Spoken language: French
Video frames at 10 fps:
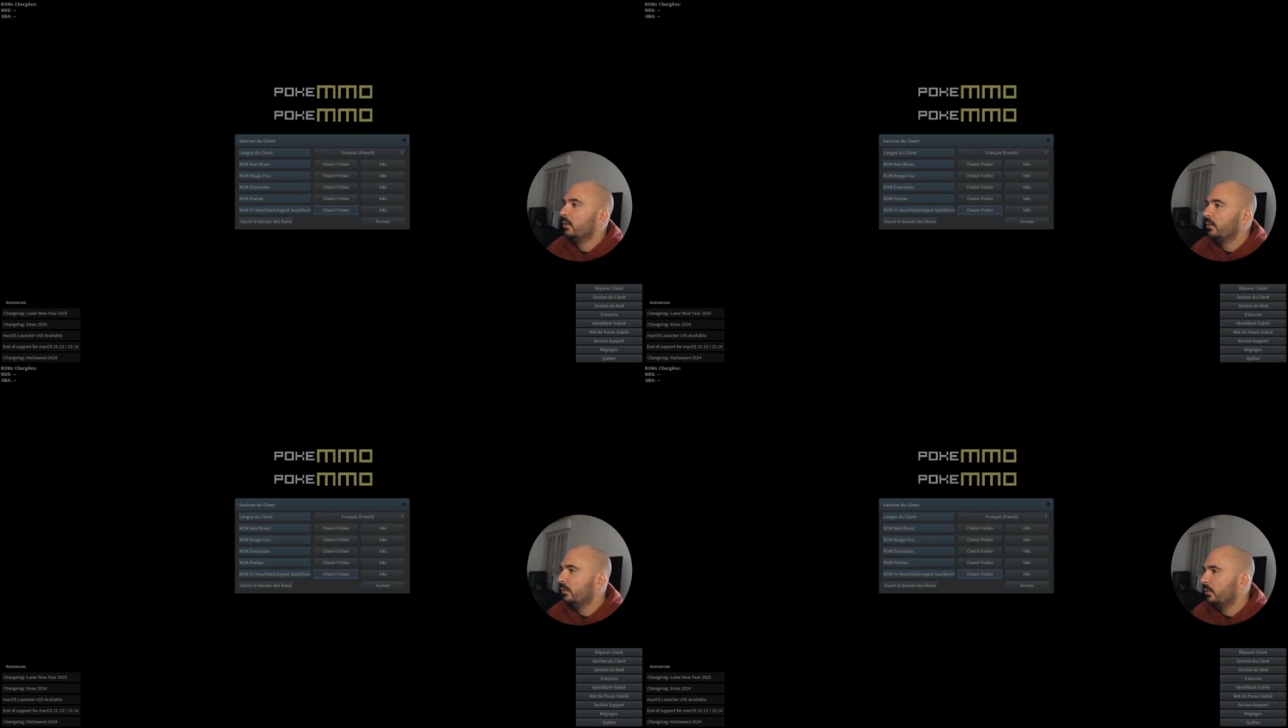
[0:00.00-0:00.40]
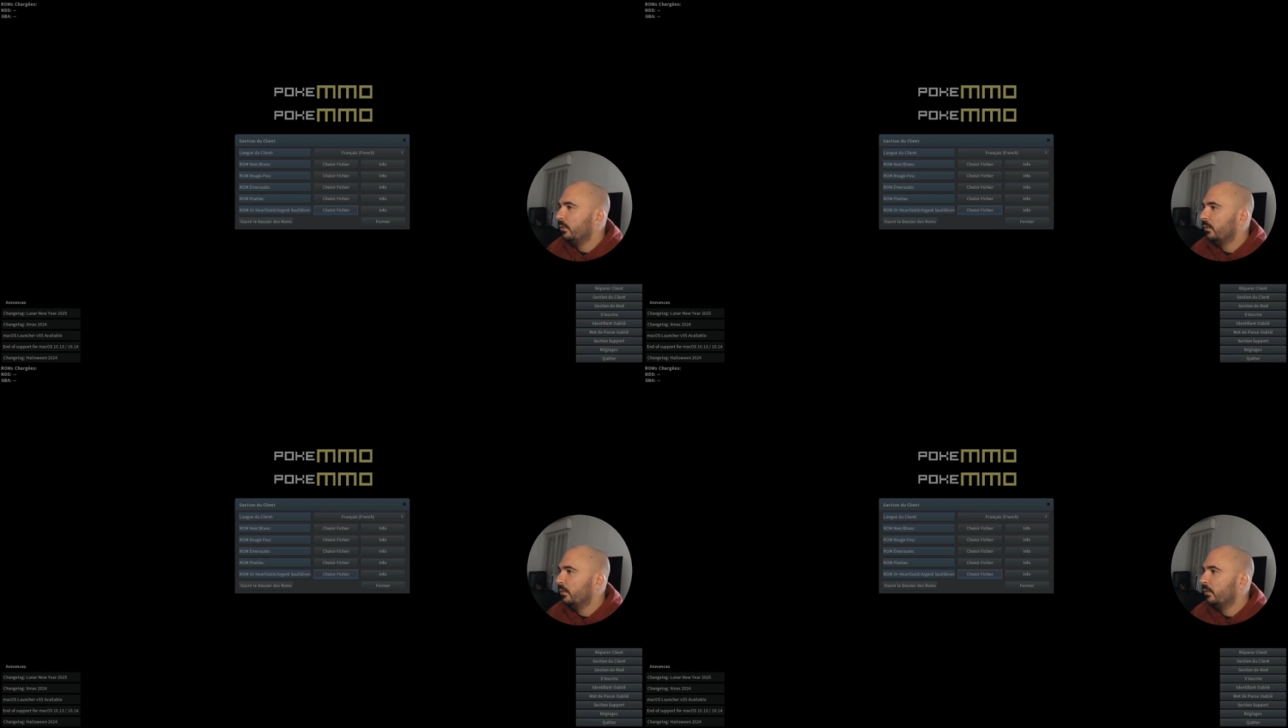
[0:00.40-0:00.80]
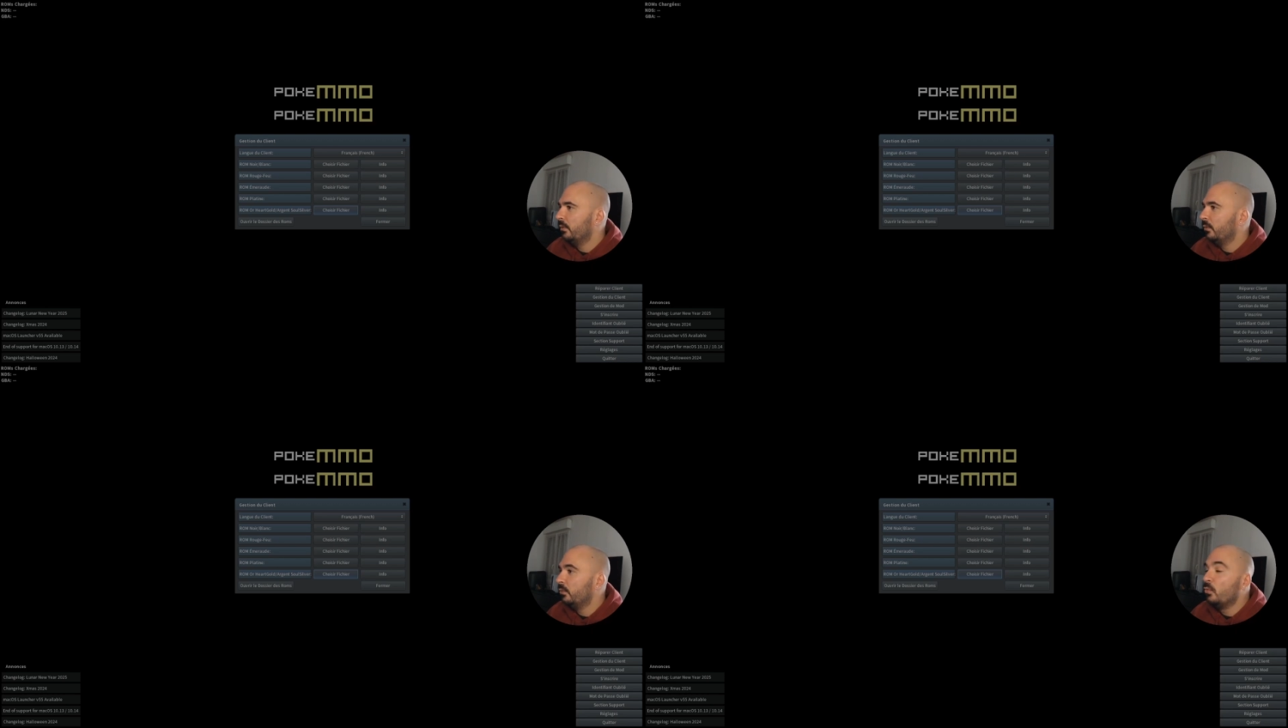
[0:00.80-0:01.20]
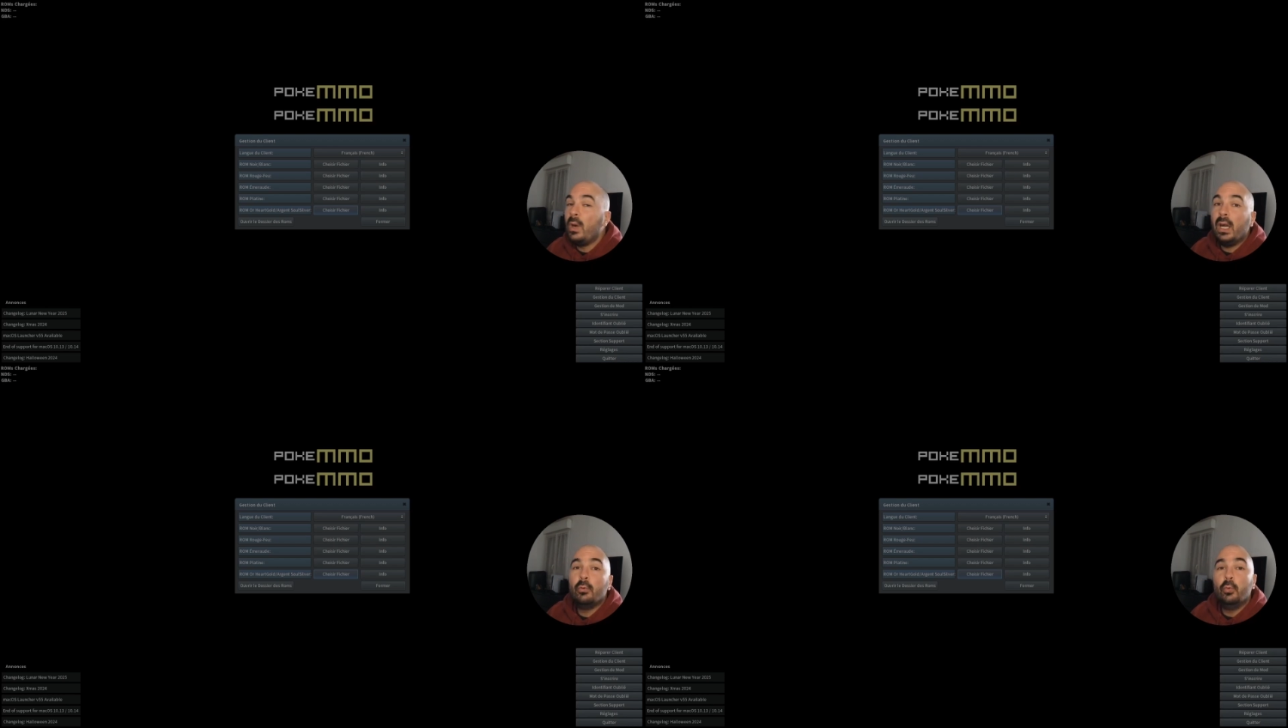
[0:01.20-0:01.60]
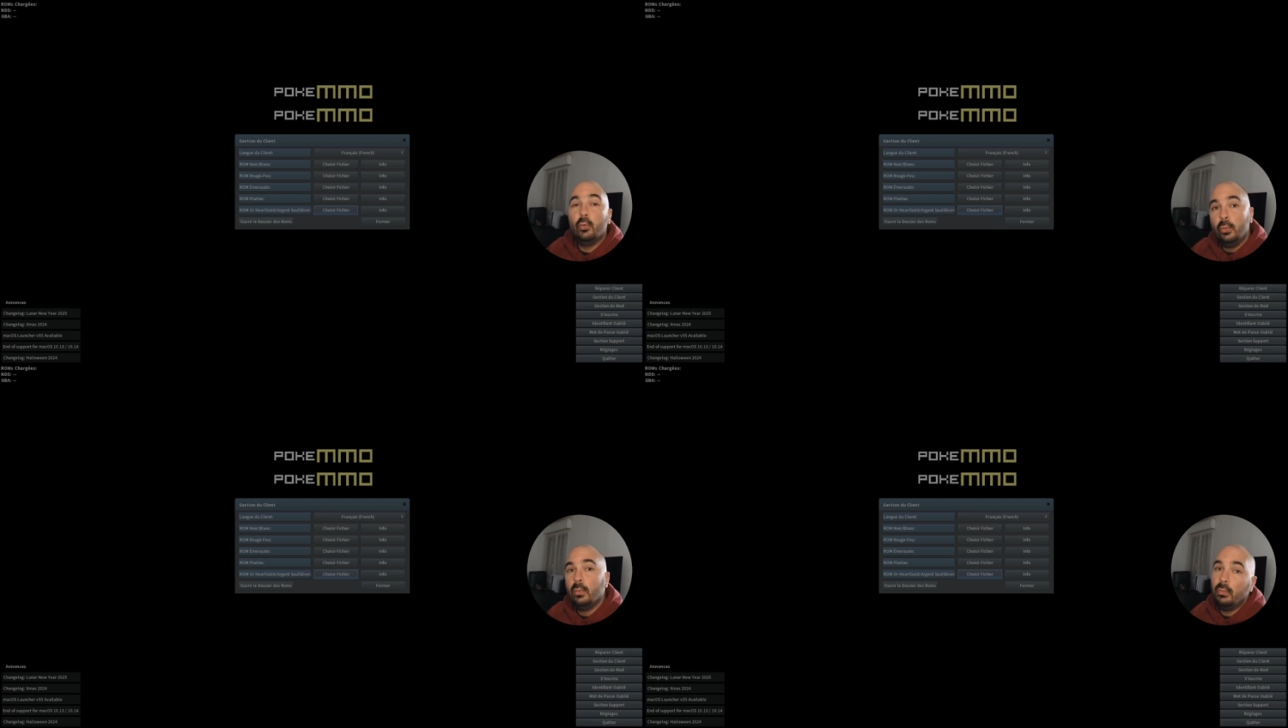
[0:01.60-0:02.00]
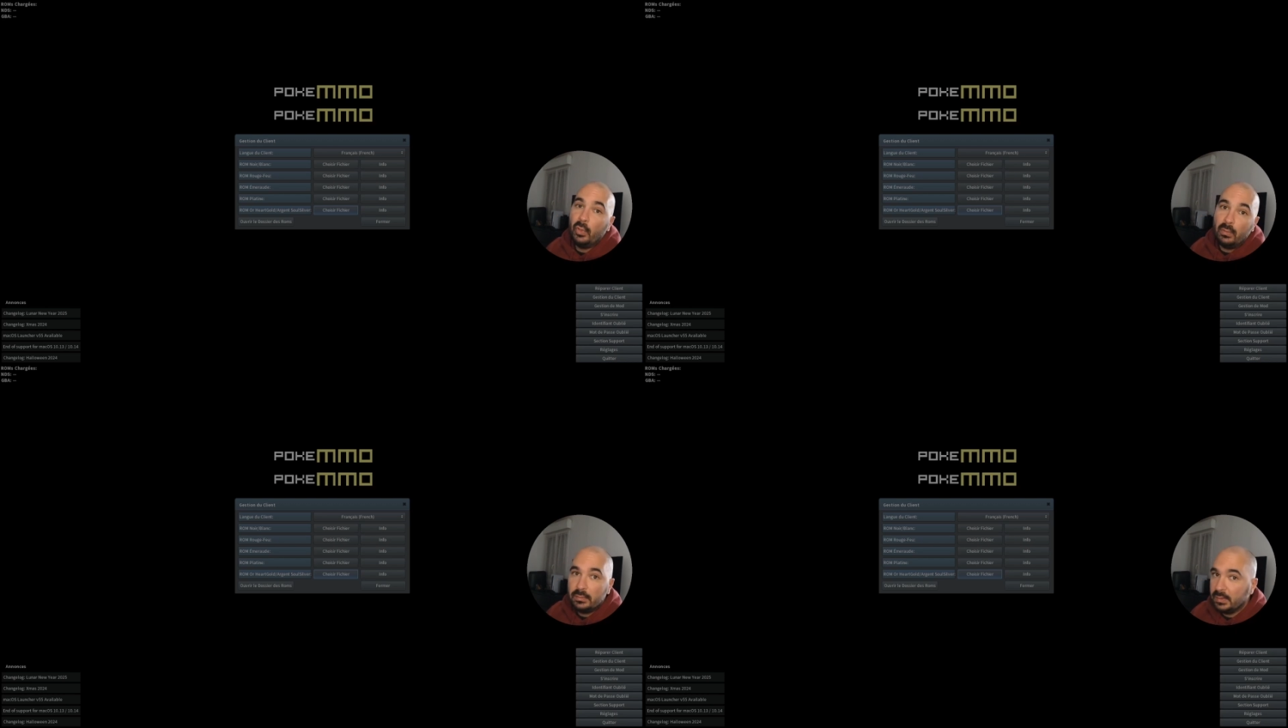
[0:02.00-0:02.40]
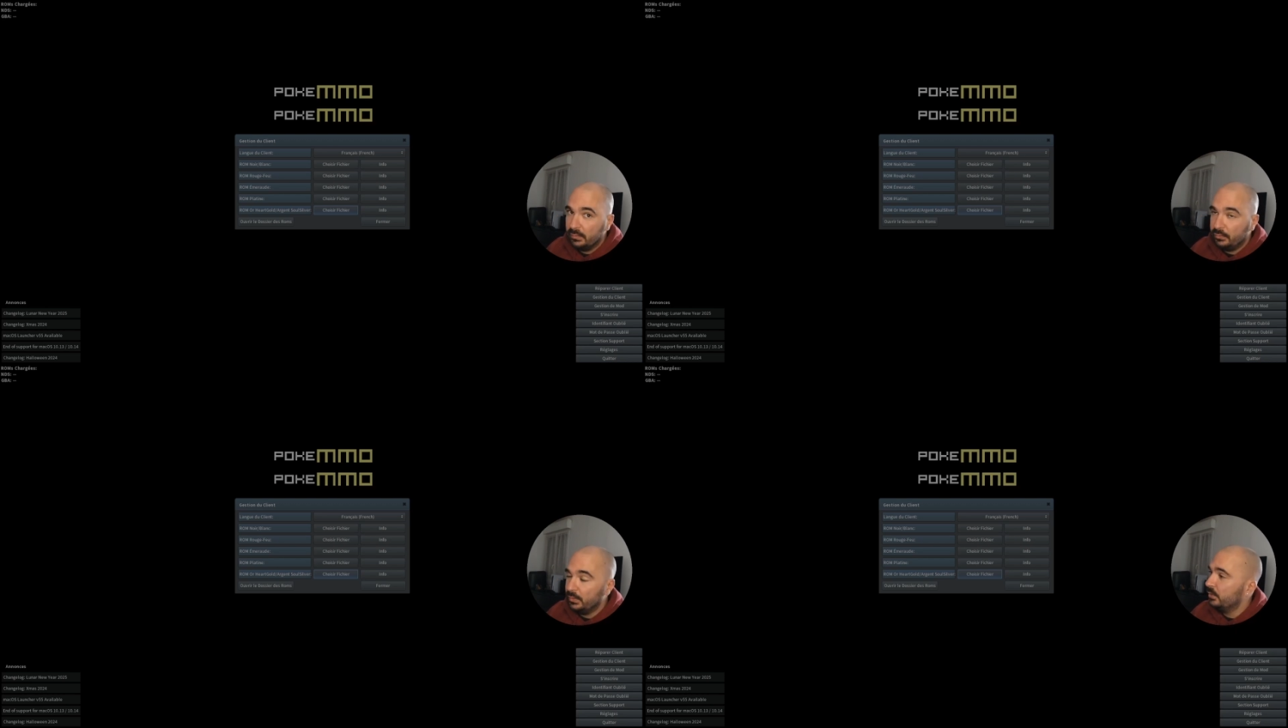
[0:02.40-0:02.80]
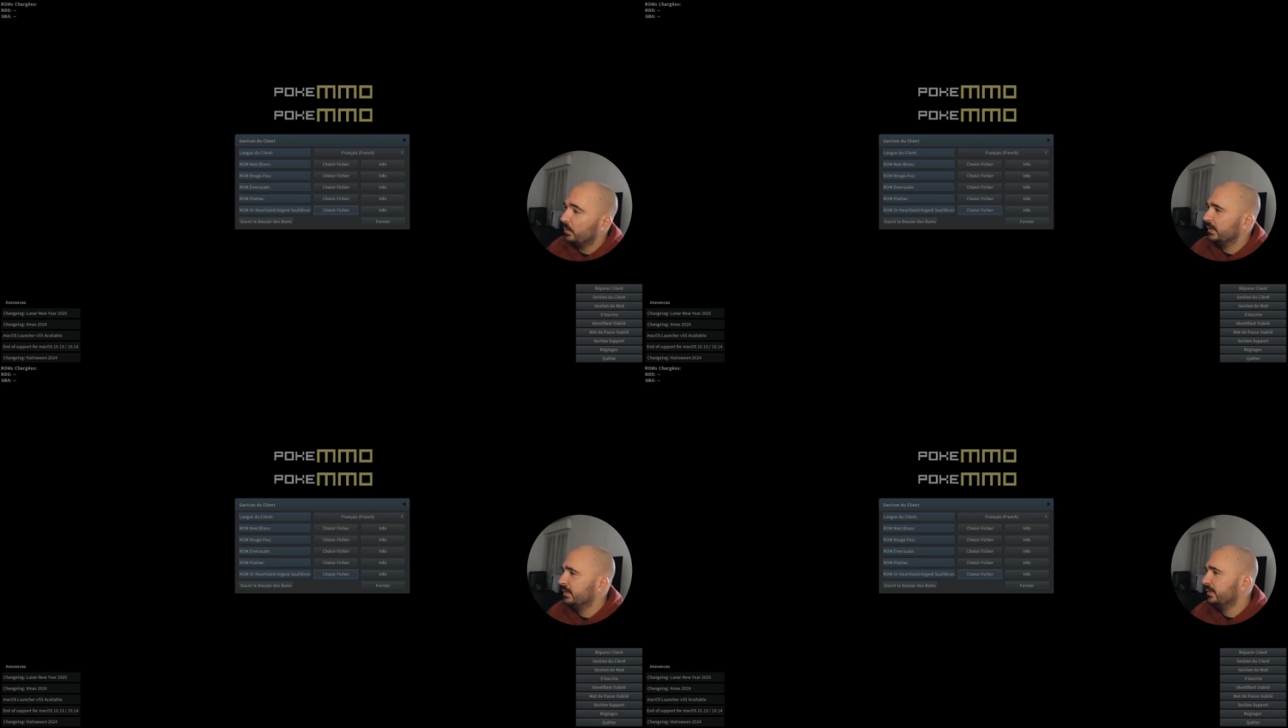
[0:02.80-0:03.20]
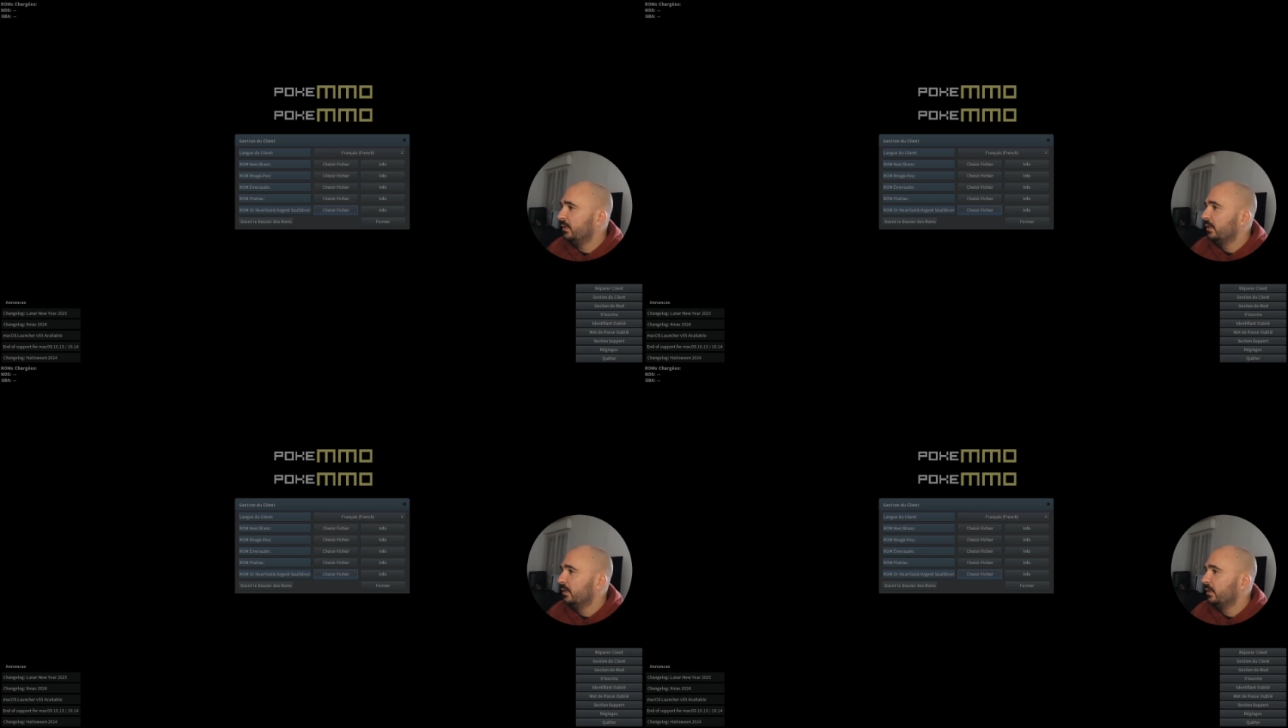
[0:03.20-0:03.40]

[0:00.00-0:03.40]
euh, noir ou blanc, c'est vous qui choisissez,